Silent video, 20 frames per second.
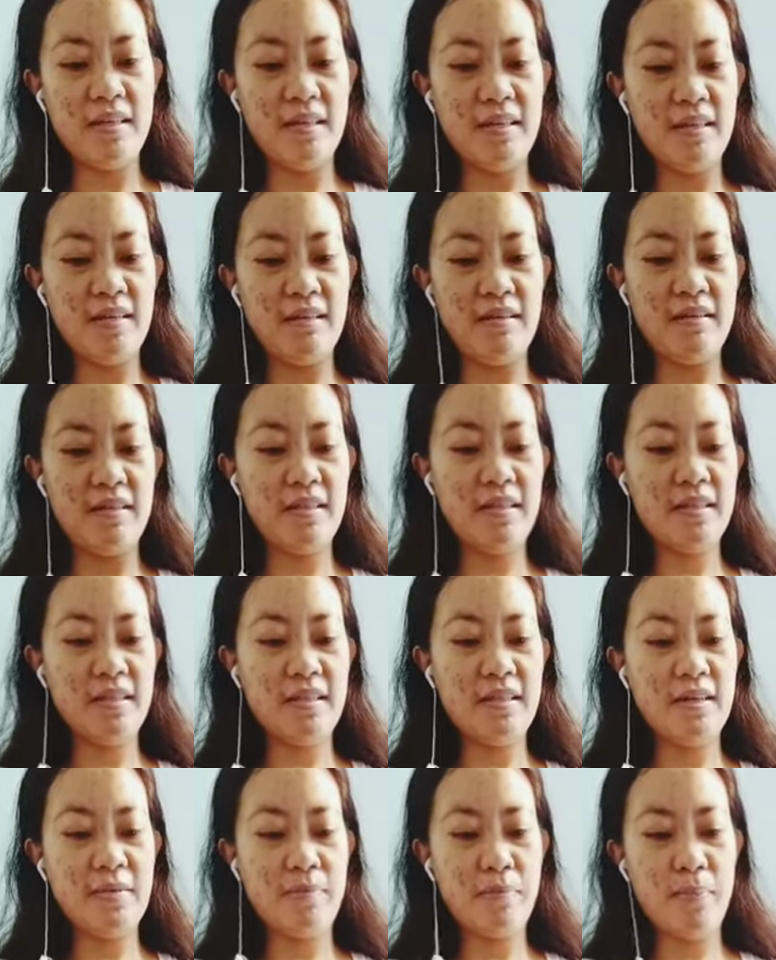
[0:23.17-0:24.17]
No, it's
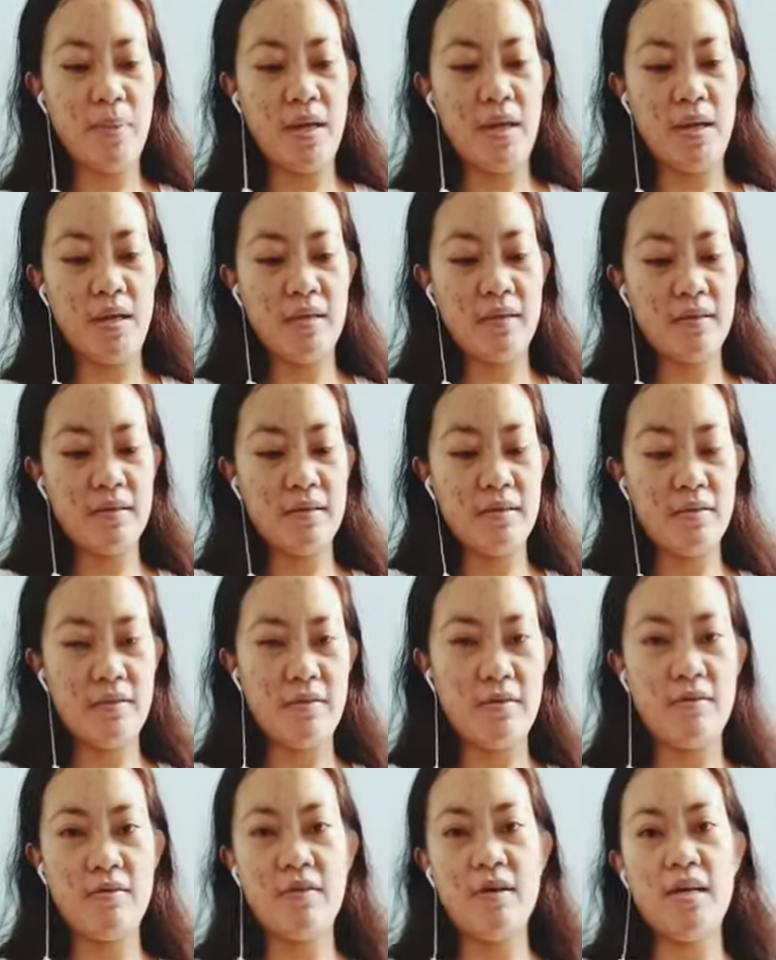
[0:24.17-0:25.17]
not fair.
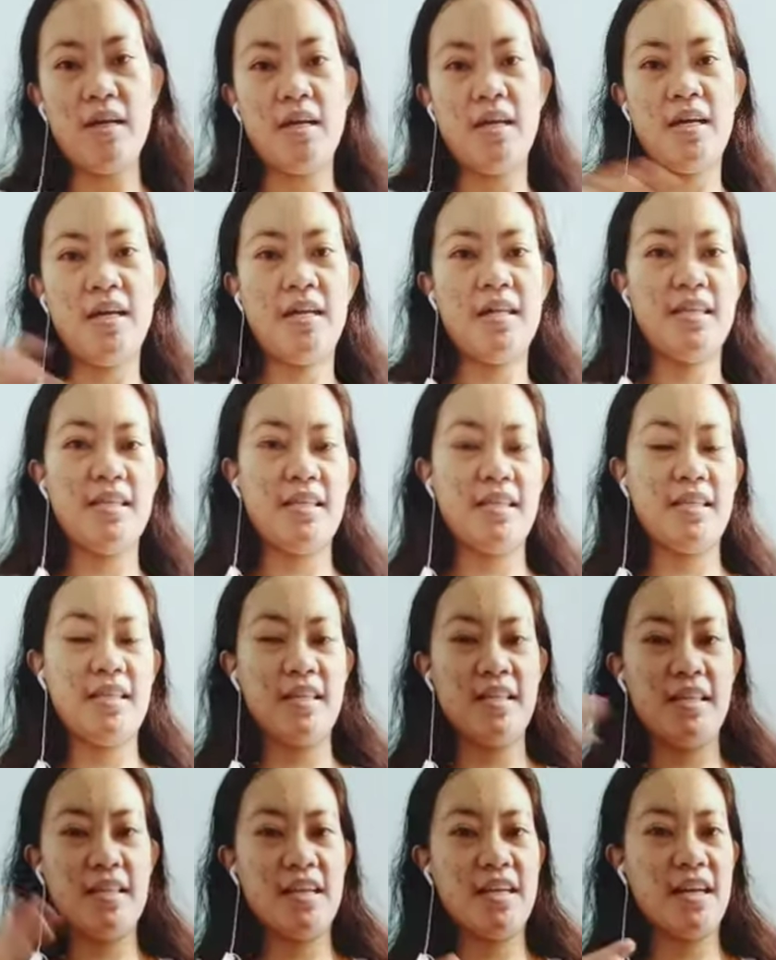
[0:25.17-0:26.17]
So
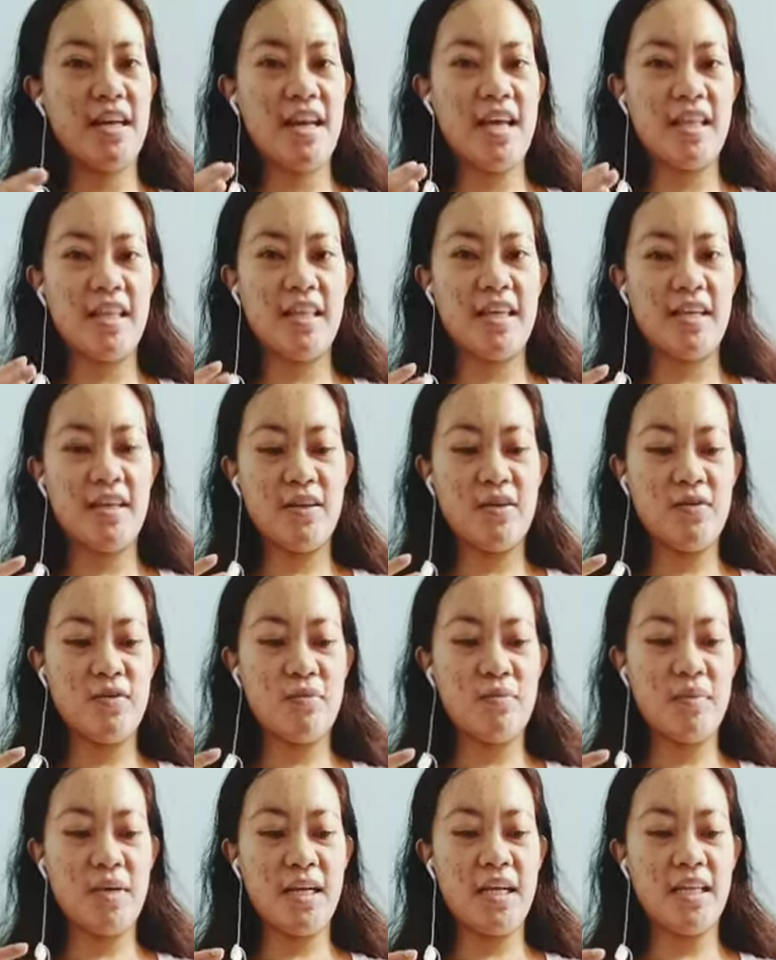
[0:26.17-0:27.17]
tingnan natin kung
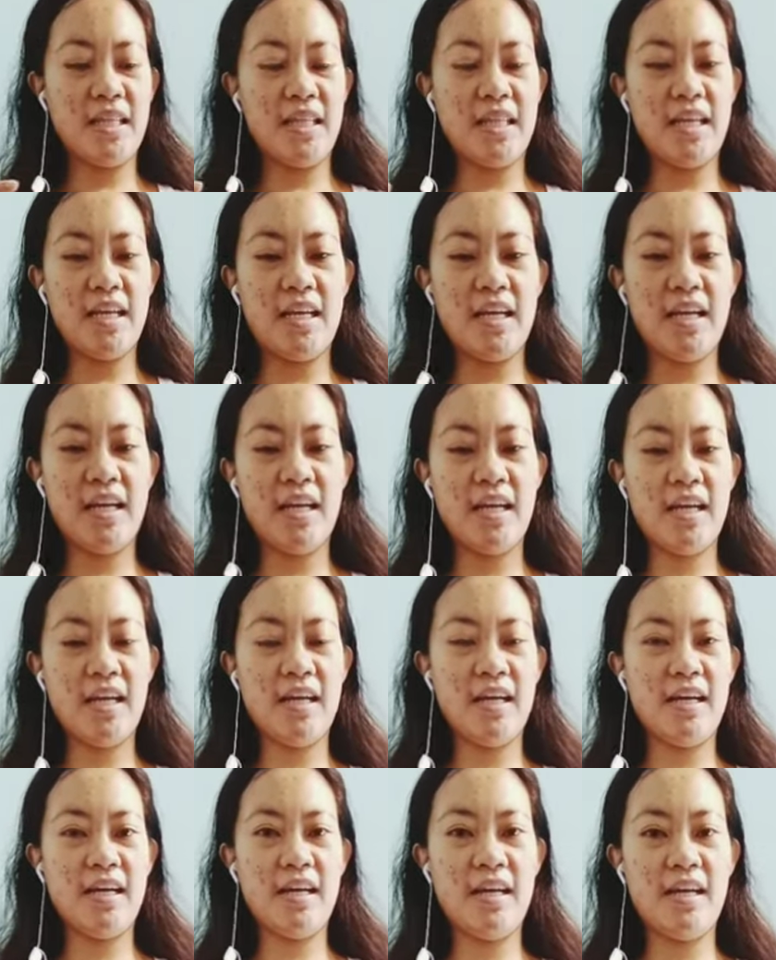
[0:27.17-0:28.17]
maganda
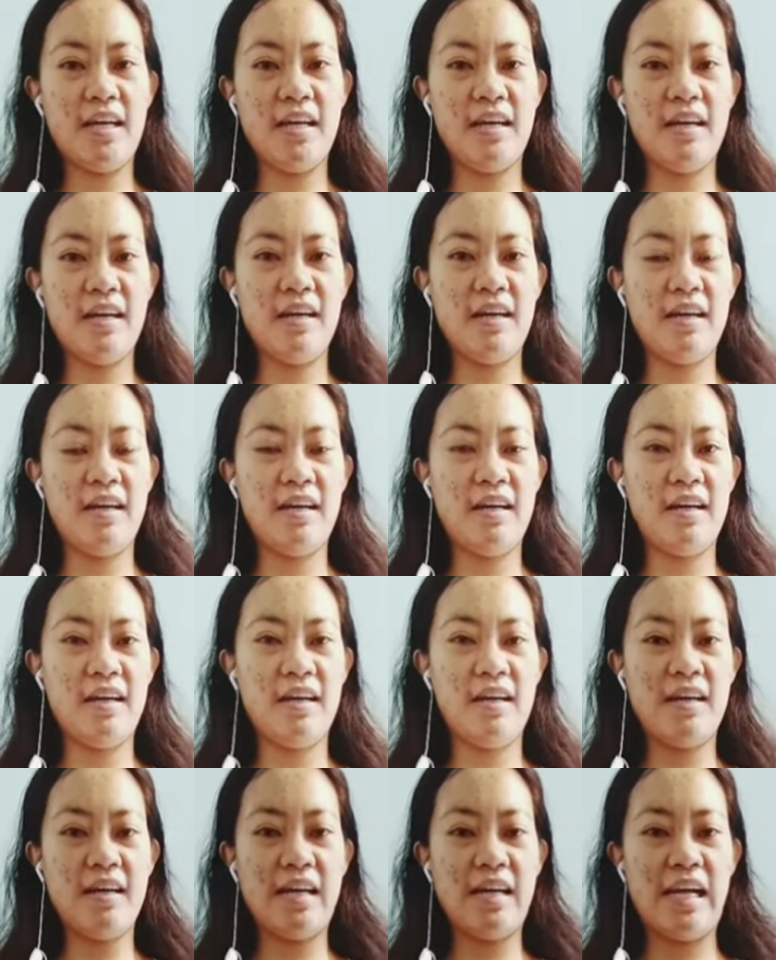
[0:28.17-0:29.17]
ang um,
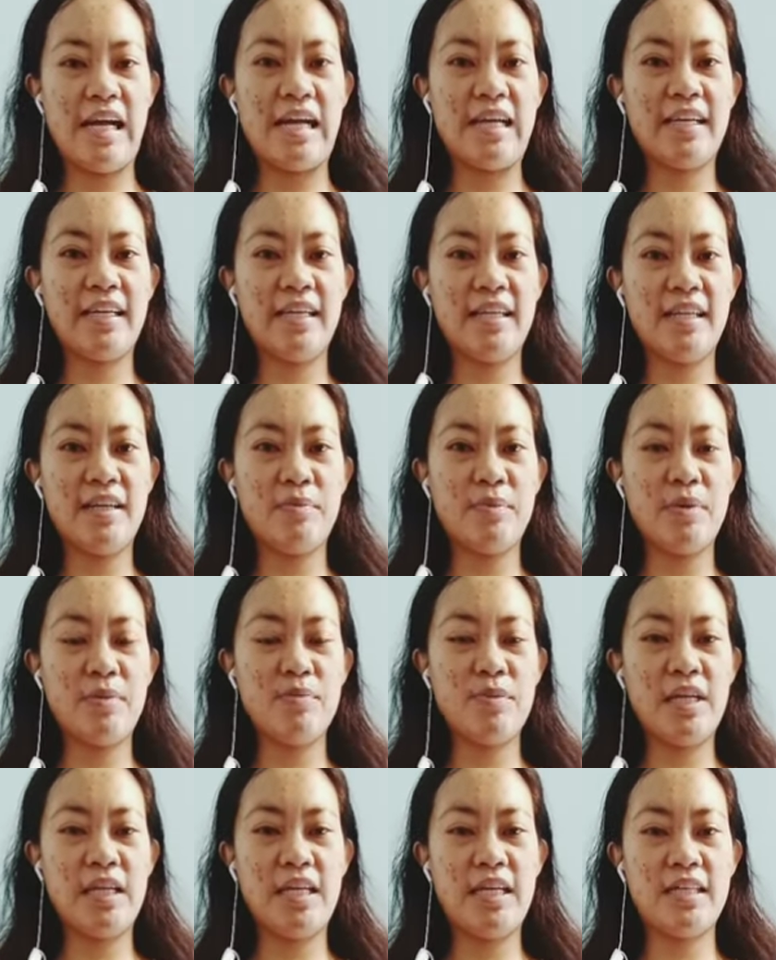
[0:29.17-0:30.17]
aking
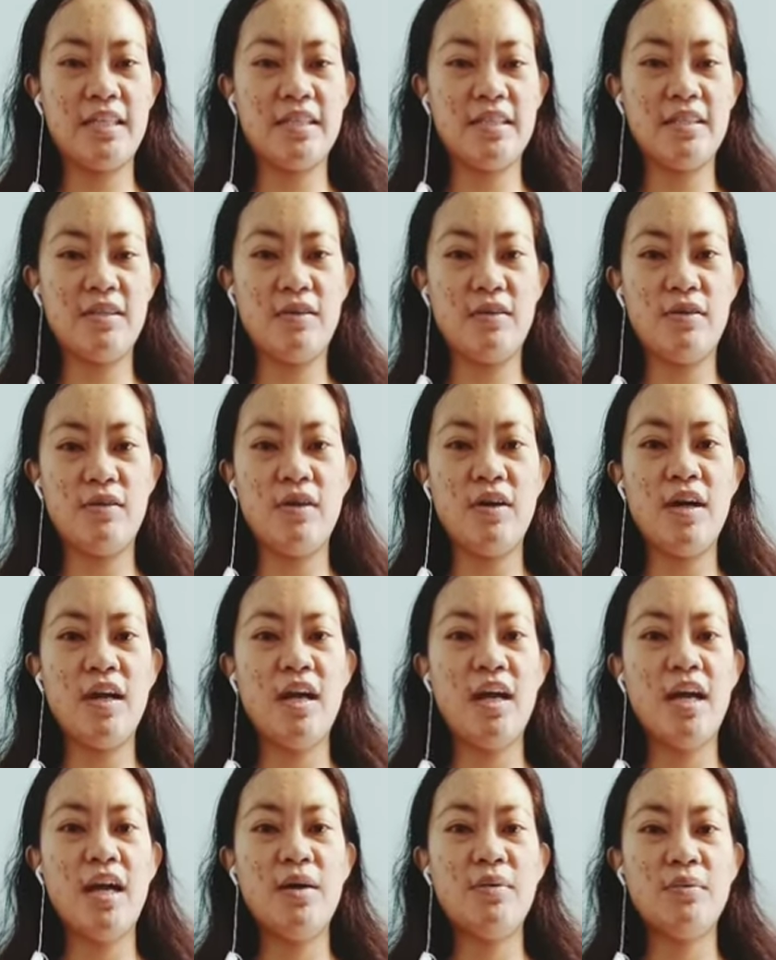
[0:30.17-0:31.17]
napamili. So,
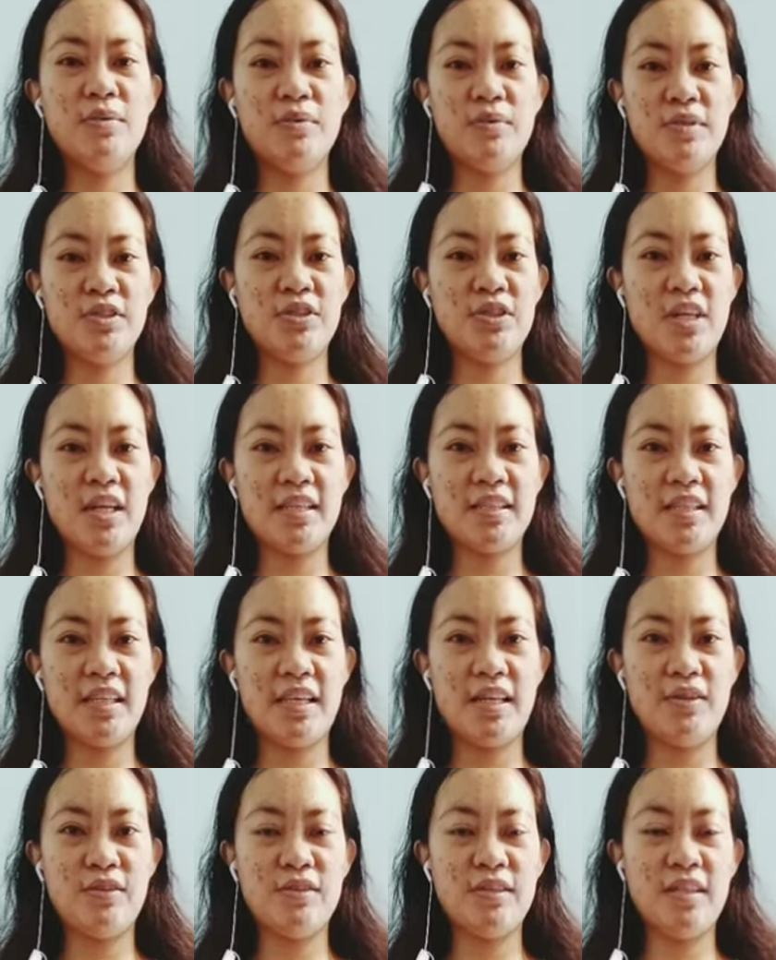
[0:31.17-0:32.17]
we will check
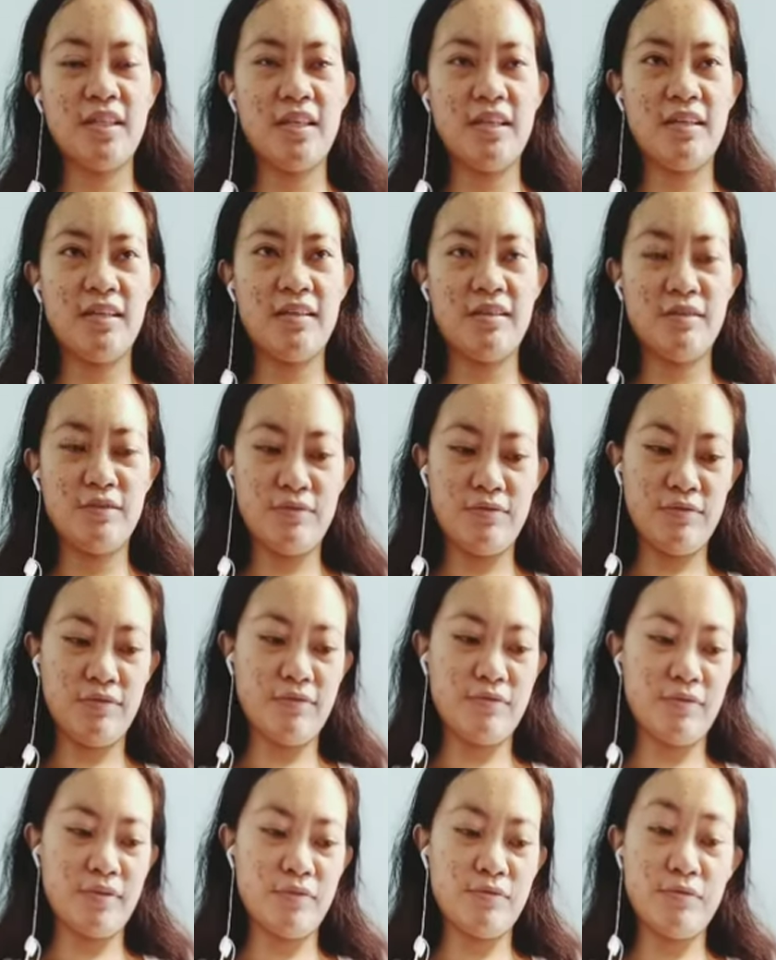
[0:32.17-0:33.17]
out if
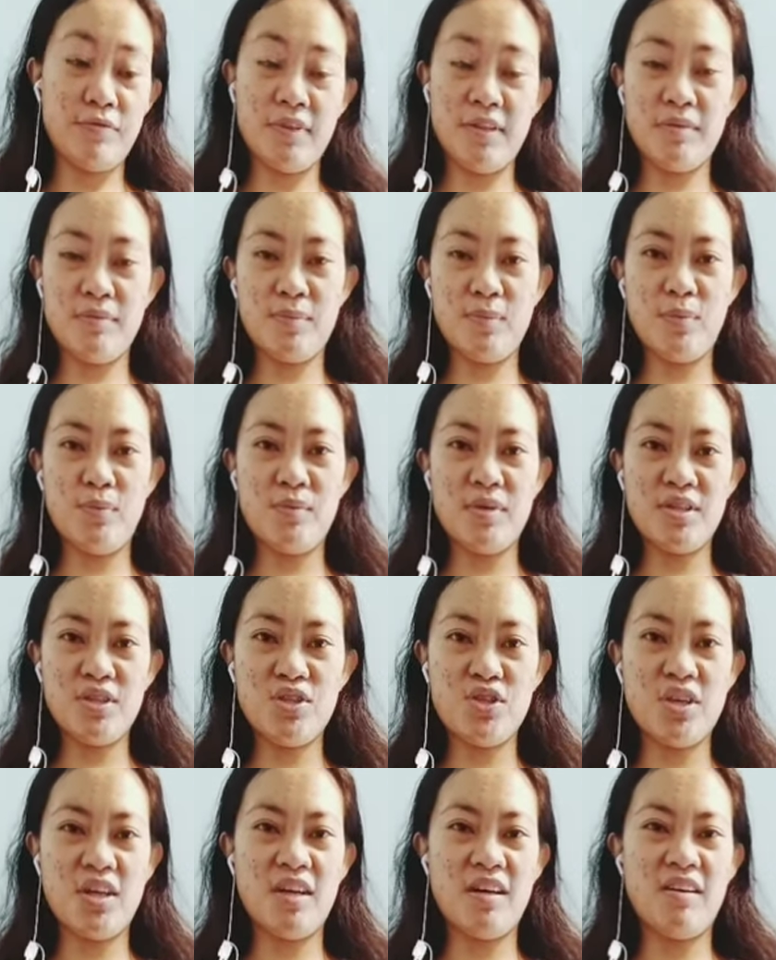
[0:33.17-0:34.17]
fit po ba
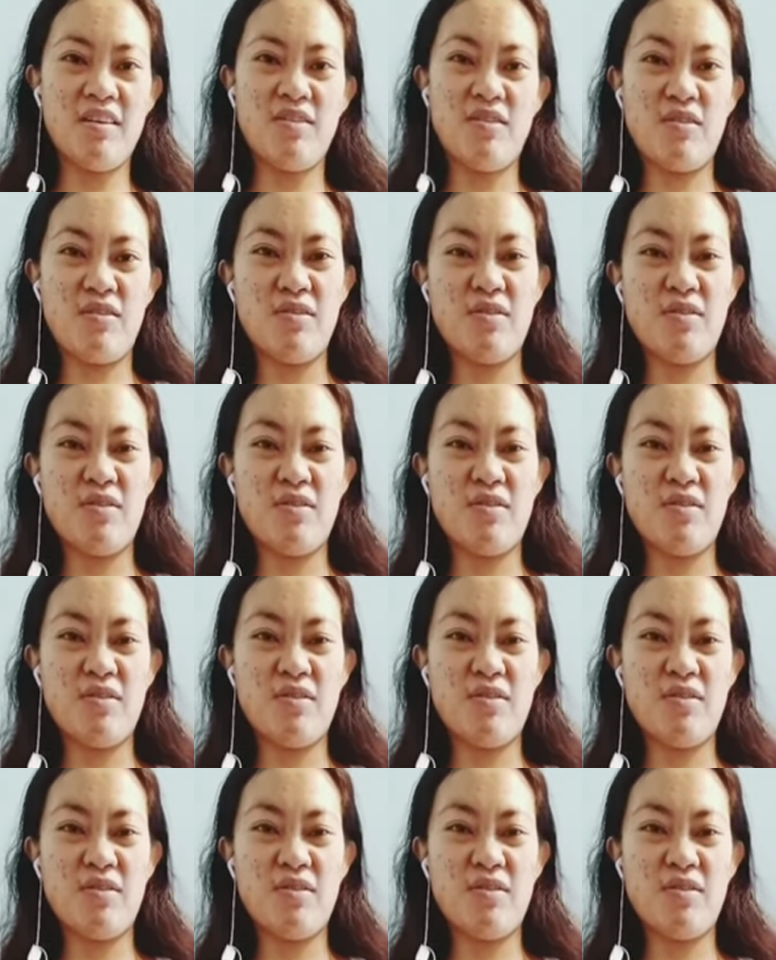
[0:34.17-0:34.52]
siya o